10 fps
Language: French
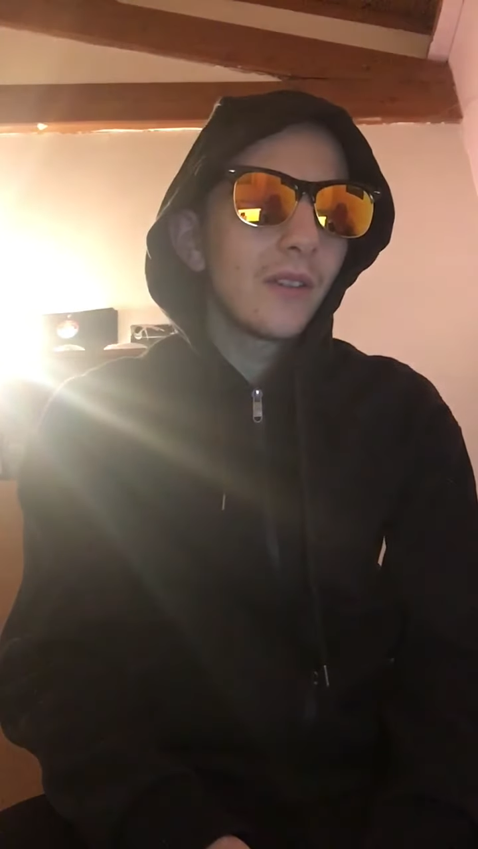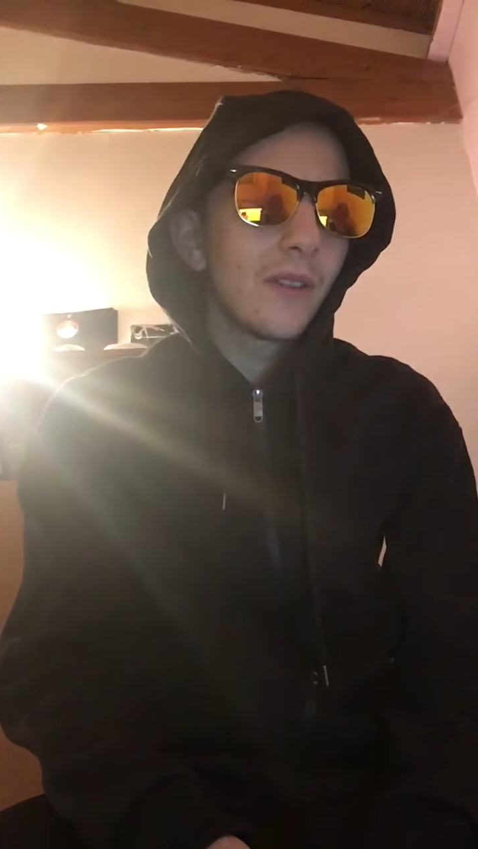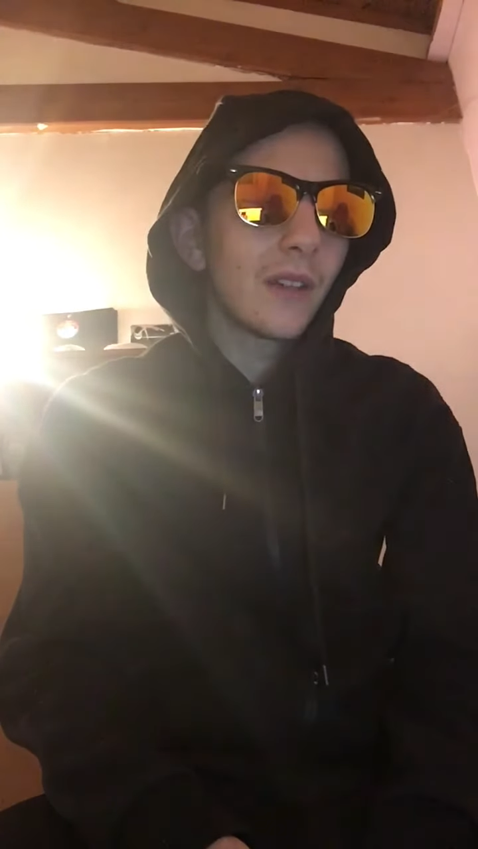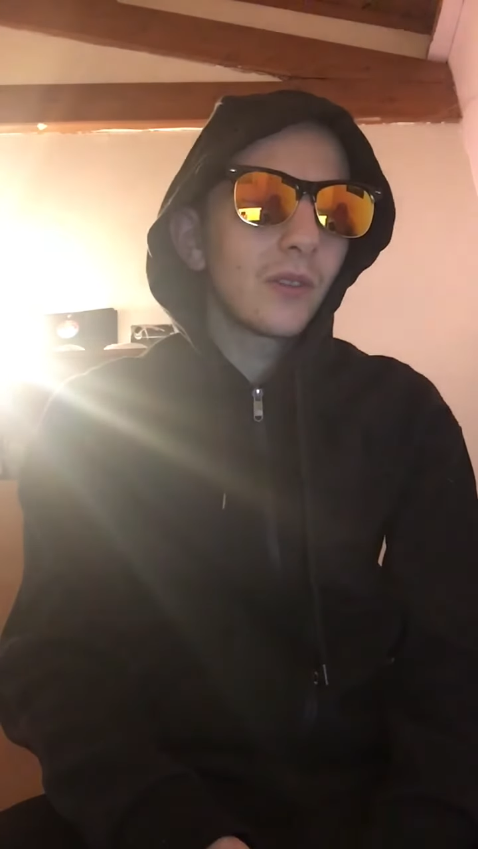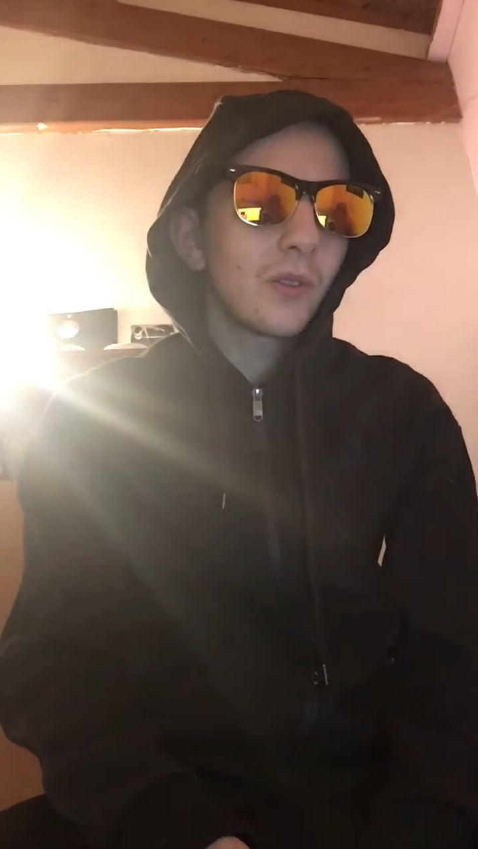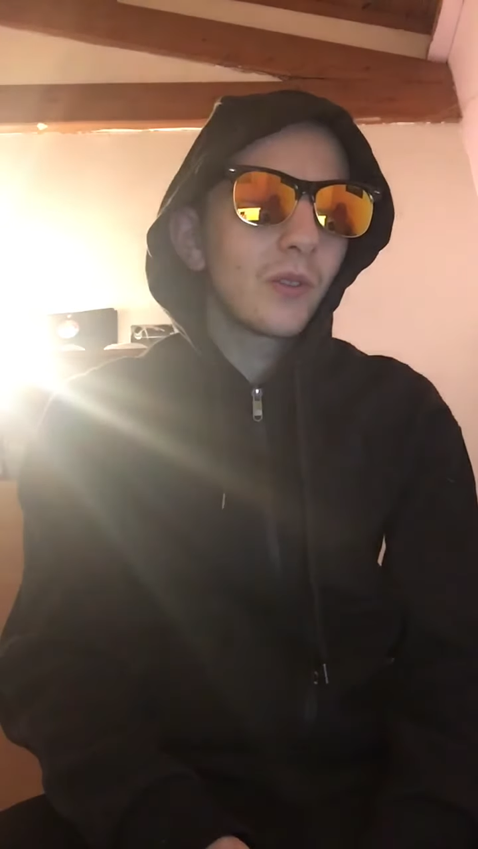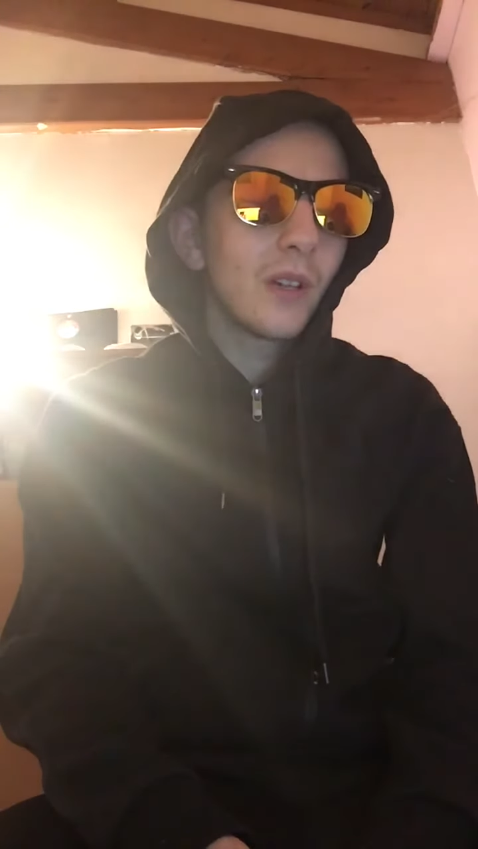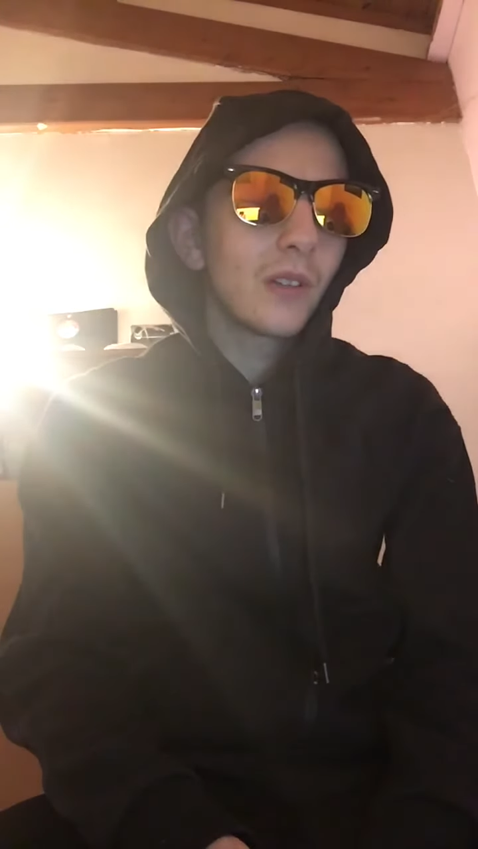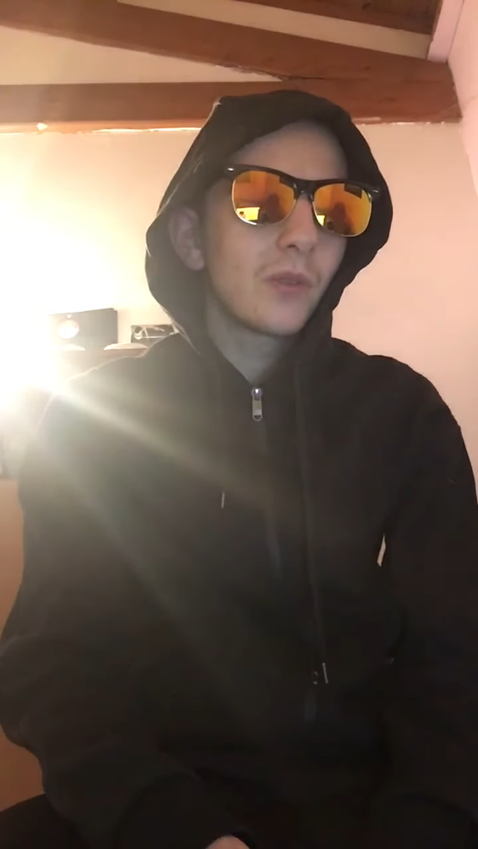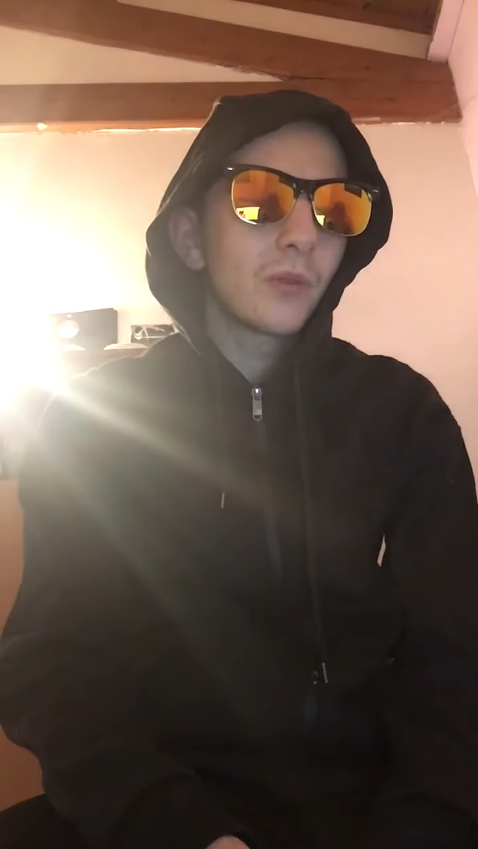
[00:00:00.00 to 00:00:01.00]
faire attention
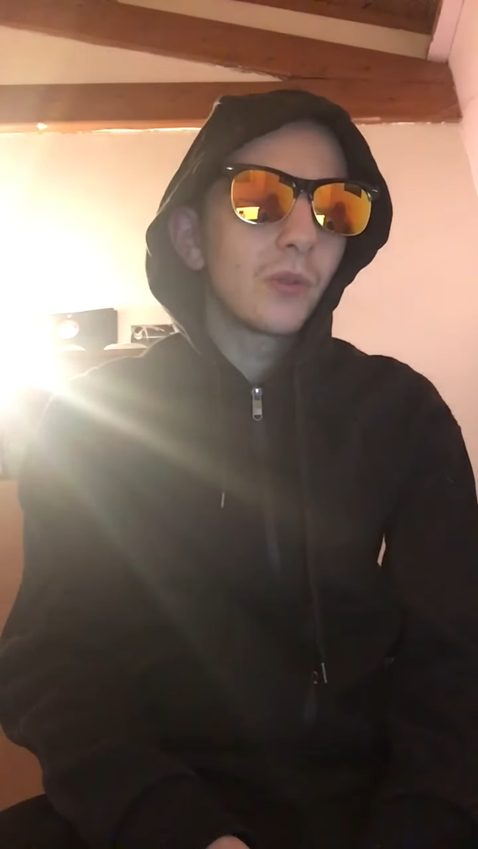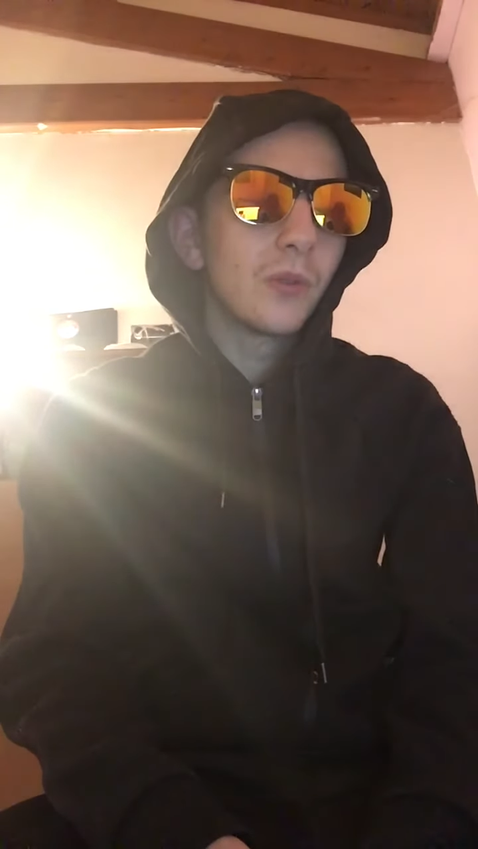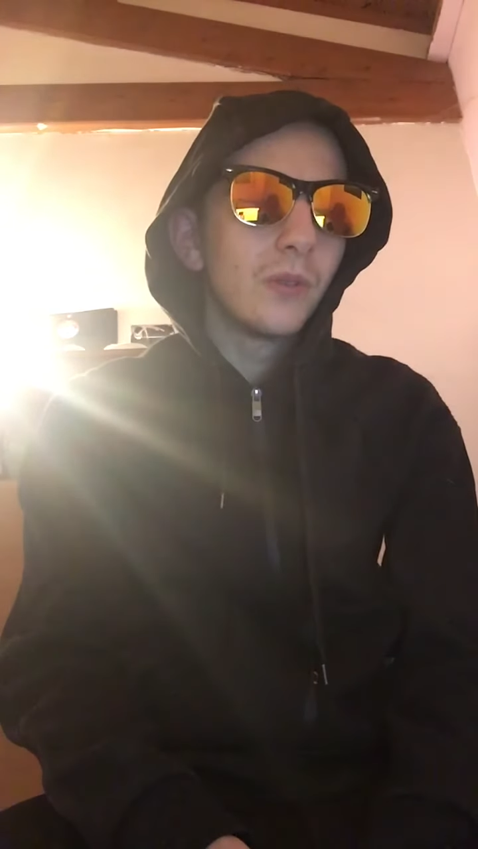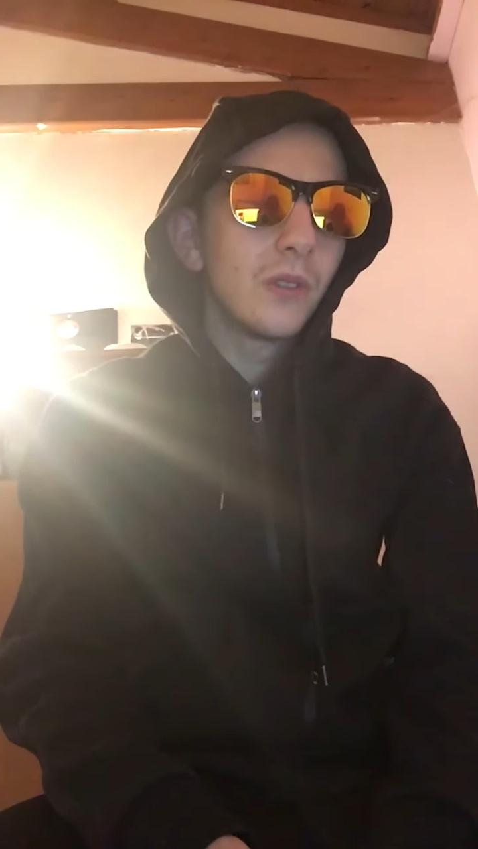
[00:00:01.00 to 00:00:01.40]
à son ton,